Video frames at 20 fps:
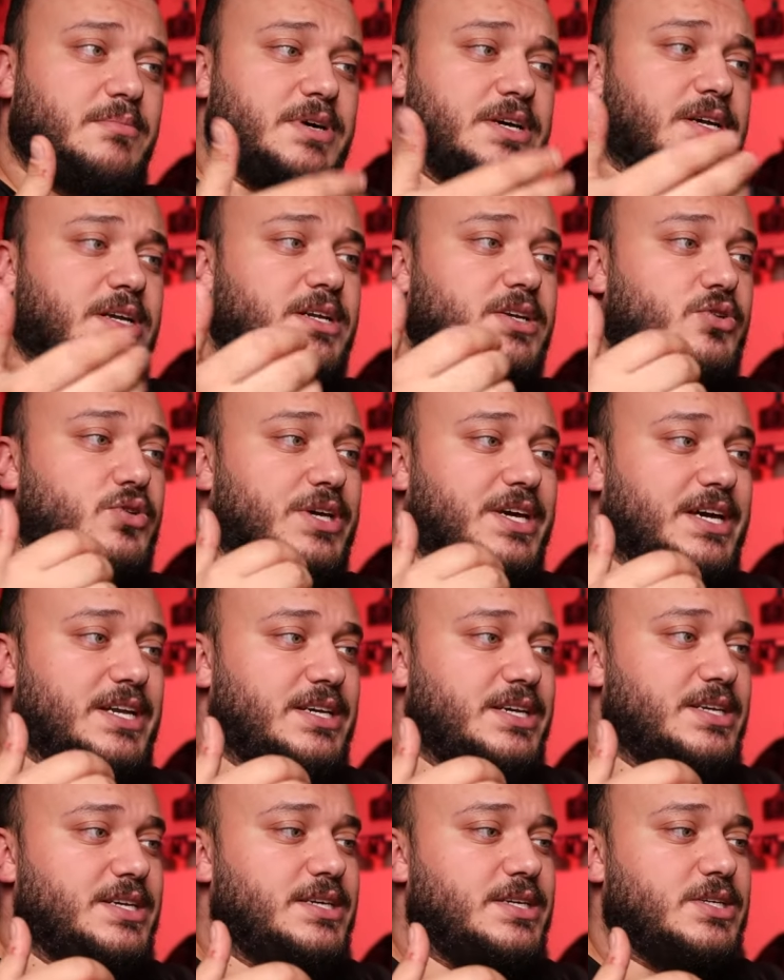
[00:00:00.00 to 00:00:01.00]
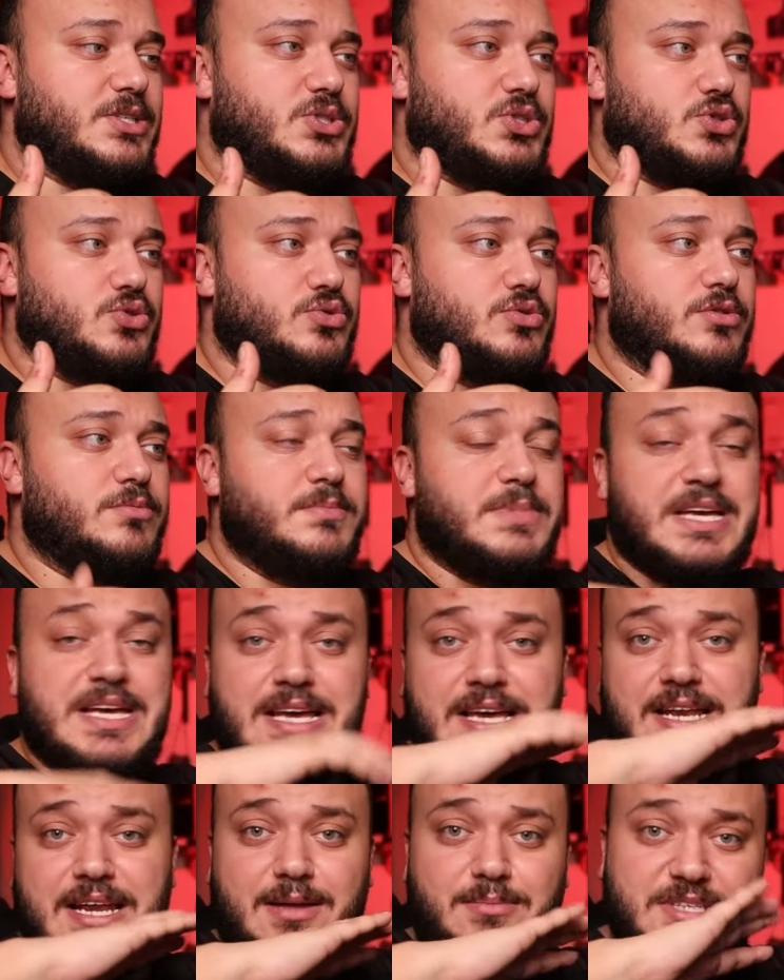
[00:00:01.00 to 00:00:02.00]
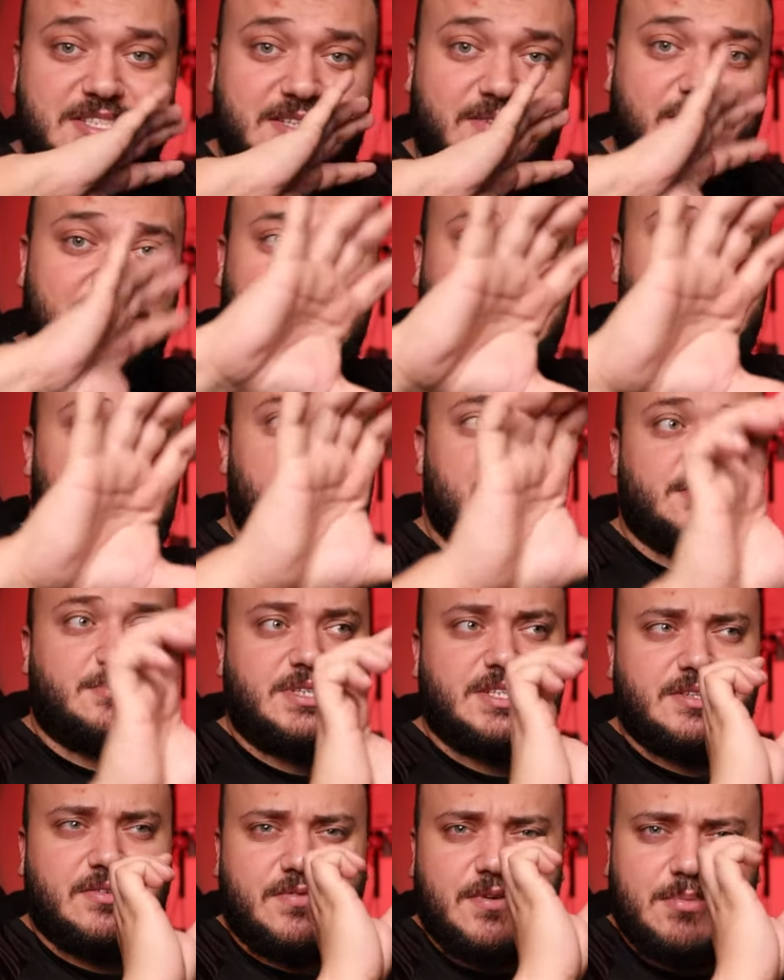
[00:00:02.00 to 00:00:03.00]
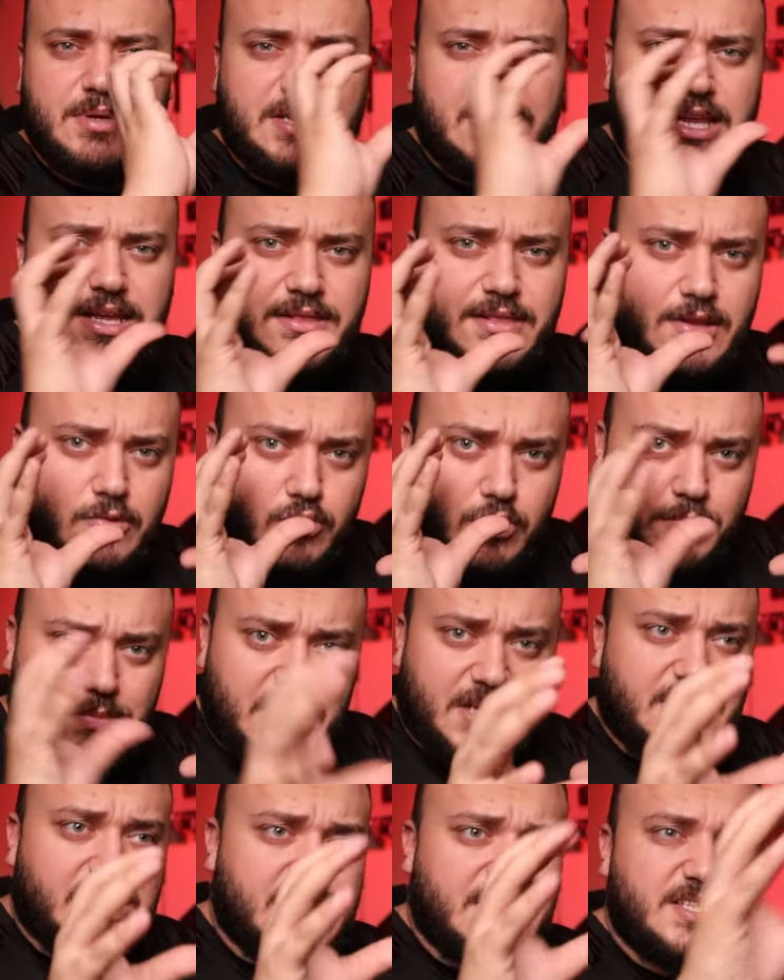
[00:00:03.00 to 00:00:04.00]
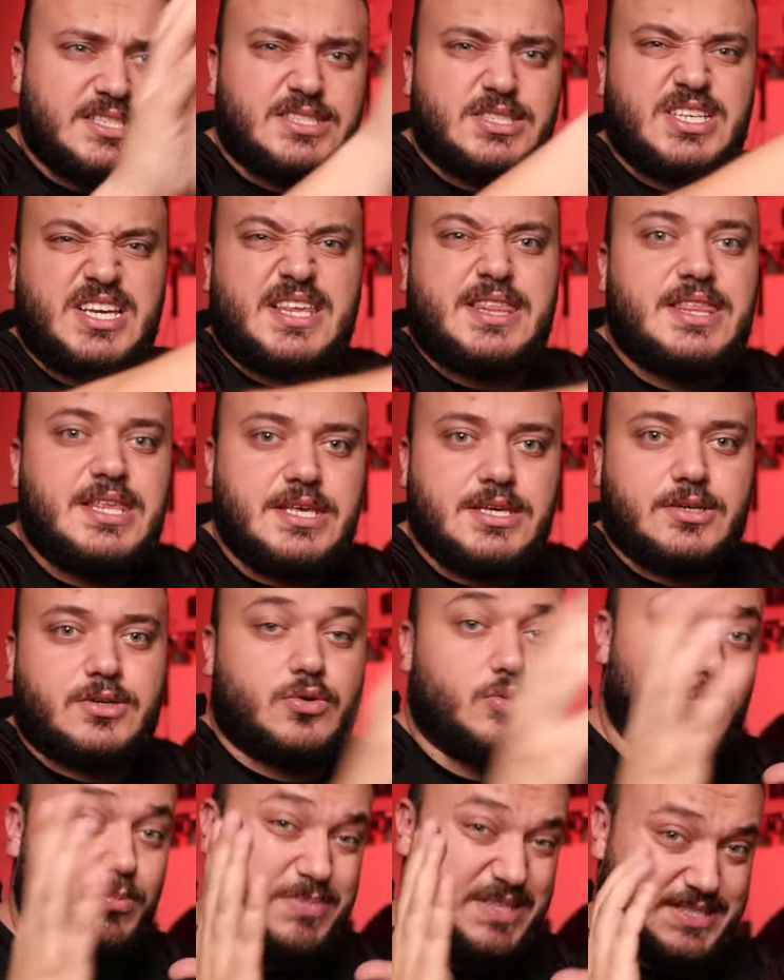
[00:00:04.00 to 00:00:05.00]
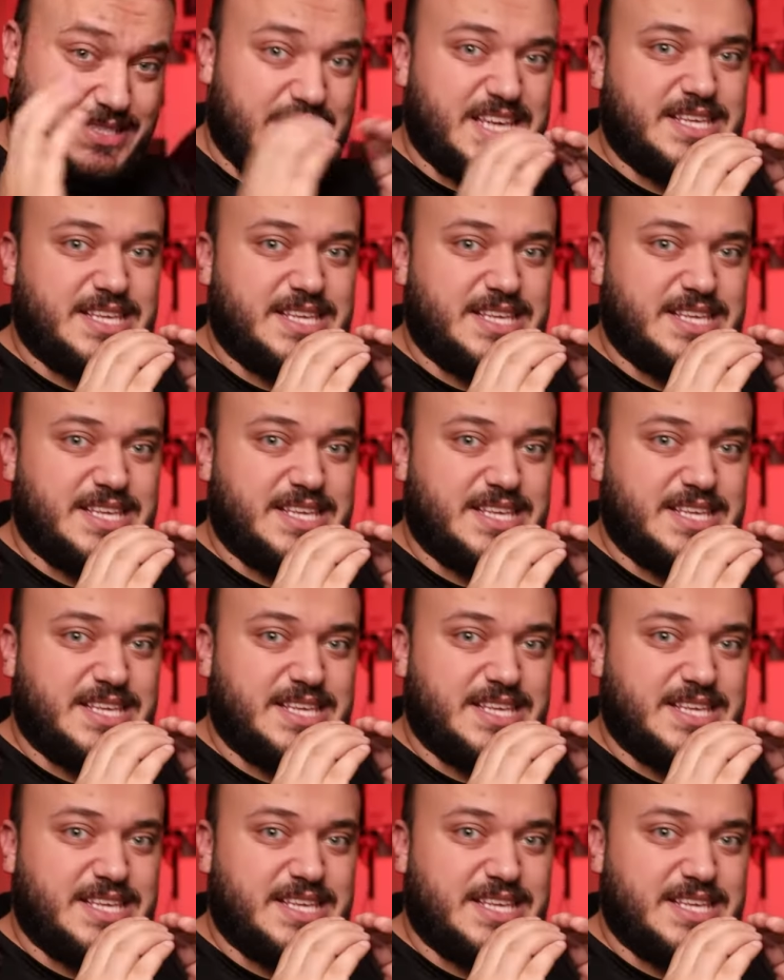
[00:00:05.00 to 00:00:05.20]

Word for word: امر انه يخلي الزوم لمسافات كثير بعيدة فبيطلع الضوء مركز كثير بس